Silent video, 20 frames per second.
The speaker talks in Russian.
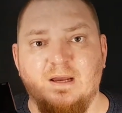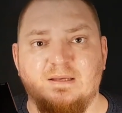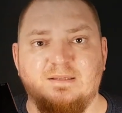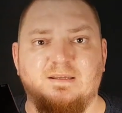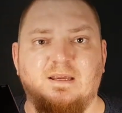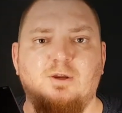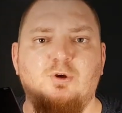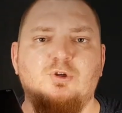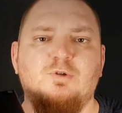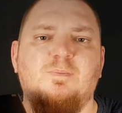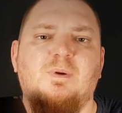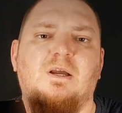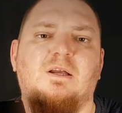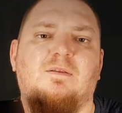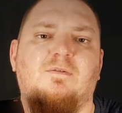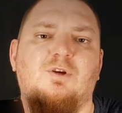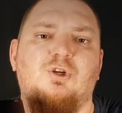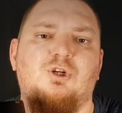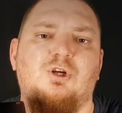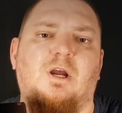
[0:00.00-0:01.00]
За USB
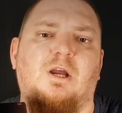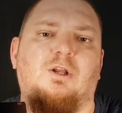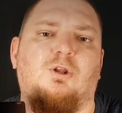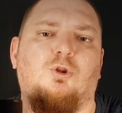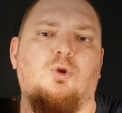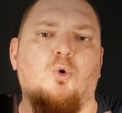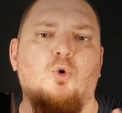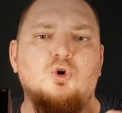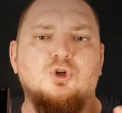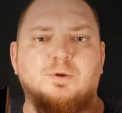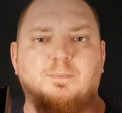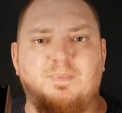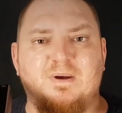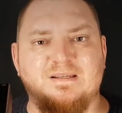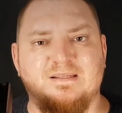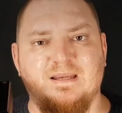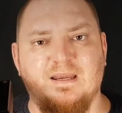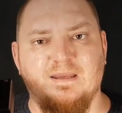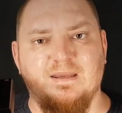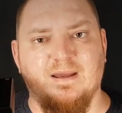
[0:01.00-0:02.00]
отвечает тоже
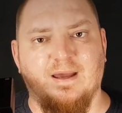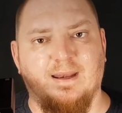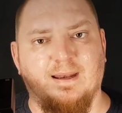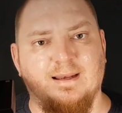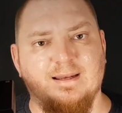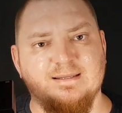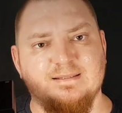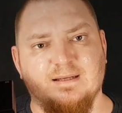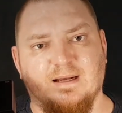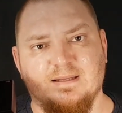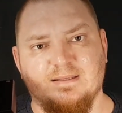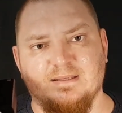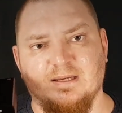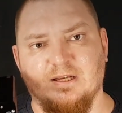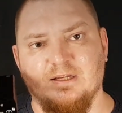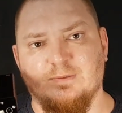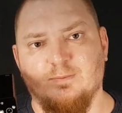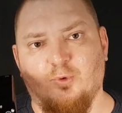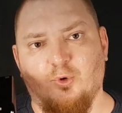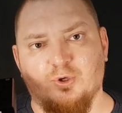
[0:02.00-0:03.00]
последняя реализация
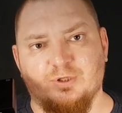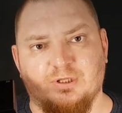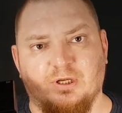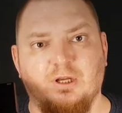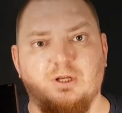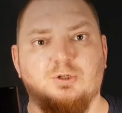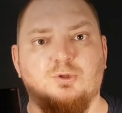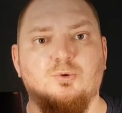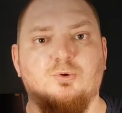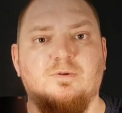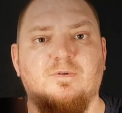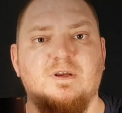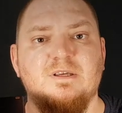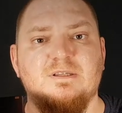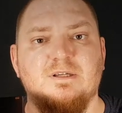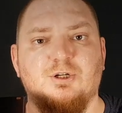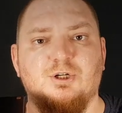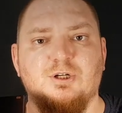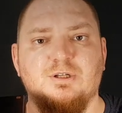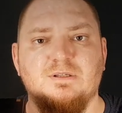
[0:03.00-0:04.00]
XMOS
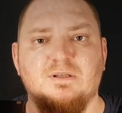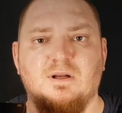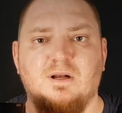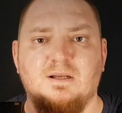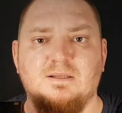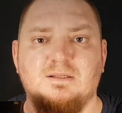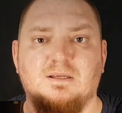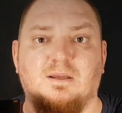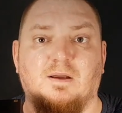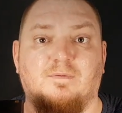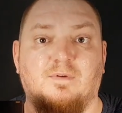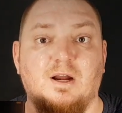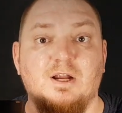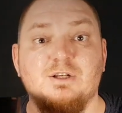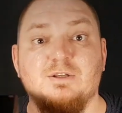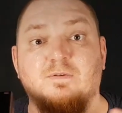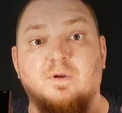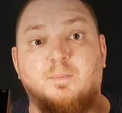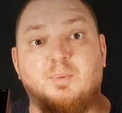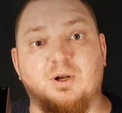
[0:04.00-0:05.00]
XU216, а в
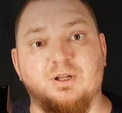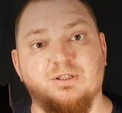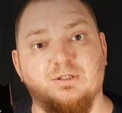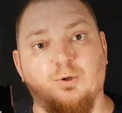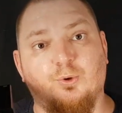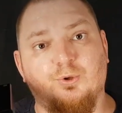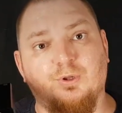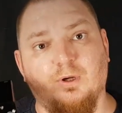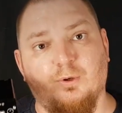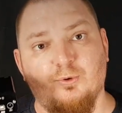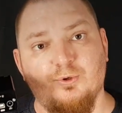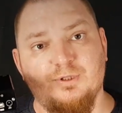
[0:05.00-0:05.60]
качестве операционных